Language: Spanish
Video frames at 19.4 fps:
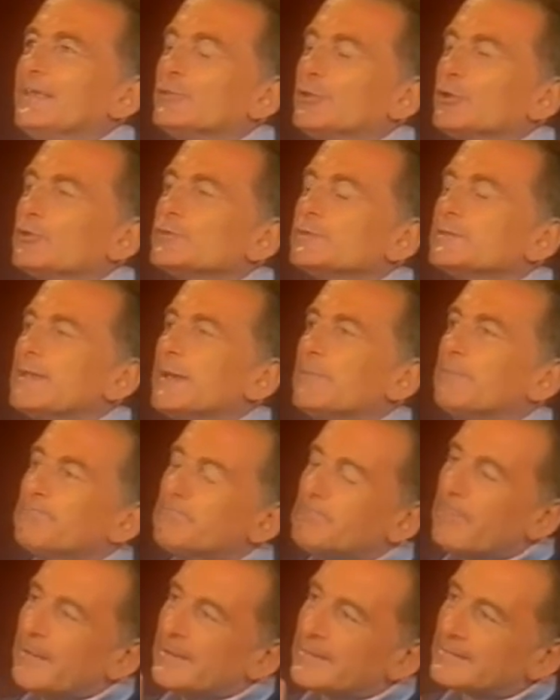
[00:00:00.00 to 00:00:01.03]
Entonces, a
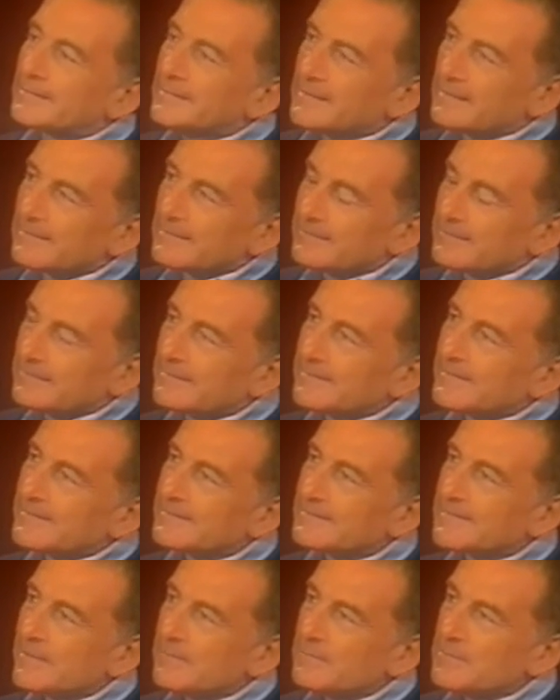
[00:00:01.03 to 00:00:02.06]
partir
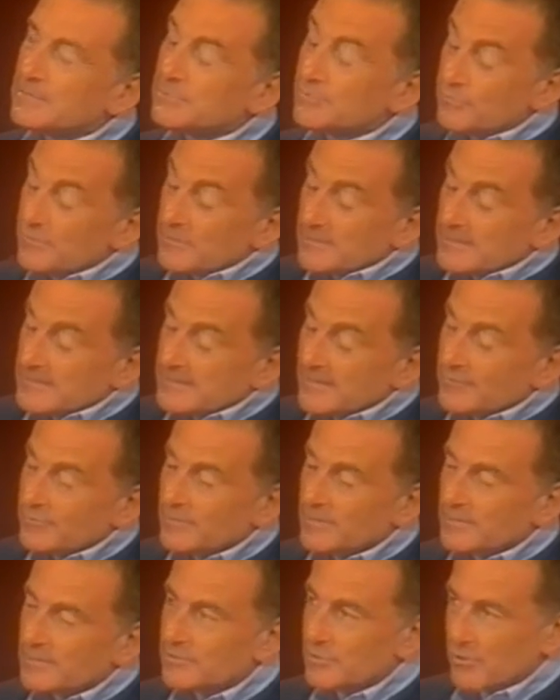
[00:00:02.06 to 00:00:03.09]
de ese aviso y de esa
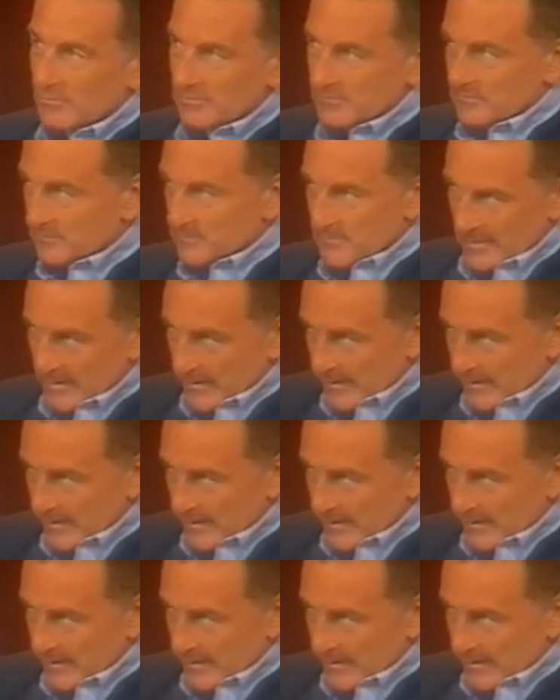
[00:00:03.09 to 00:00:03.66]
educación,